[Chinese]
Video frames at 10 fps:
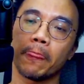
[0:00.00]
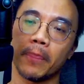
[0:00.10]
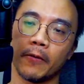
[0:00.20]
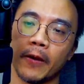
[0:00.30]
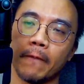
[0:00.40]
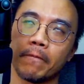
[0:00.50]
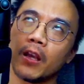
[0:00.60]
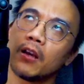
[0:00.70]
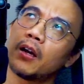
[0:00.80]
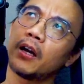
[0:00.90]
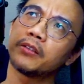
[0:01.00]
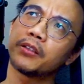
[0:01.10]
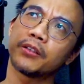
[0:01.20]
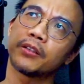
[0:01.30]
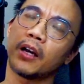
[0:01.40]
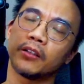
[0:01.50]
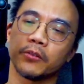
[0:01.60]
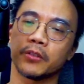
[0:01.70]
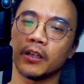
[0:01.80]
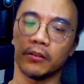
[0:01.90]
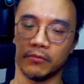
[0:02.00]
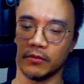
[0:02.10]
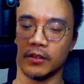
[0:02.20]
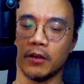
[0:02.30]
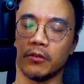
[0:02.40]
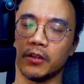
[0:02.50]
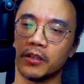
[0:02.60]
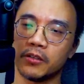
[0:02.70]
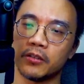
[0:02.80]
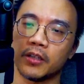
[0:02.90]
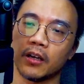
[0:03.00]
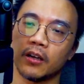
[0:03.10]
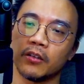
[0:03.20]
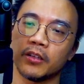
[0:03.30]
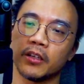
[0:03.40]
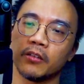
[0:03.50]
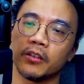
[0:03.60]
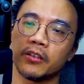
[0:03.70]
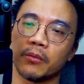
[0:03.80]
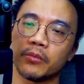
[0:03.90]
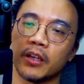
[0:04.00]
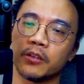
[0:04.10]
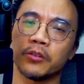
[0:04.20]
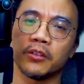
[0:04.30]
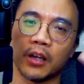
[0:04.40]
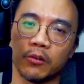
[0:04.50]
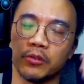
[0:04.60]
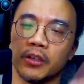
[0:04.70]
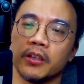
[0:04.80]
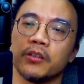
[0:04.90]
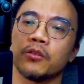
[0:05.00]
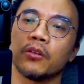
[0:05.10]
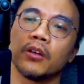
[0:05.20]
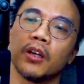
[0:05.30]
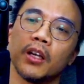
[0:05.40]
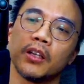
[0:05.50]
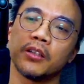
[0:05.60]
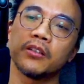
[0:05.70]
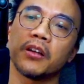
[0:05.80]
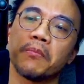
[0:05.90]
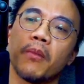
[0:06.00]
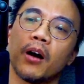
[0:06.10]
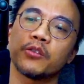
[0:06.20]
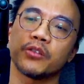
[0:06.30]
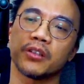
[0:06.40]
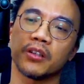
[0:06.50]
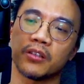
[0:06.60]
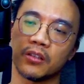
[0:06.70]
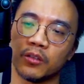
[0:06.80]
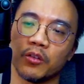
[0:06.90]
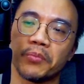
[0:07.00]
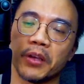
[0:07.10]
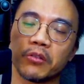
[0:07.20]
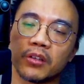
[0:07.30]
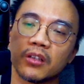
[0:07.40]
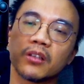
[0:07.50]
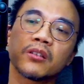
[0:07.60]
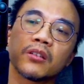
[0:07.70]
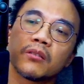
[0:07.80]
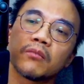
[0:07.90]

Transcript: OK，还有一些其他的，我现在要我临时想，好像也有点想不起来。最近脑雾的很严重，甚至连 margin 这个字都有边缘的意思。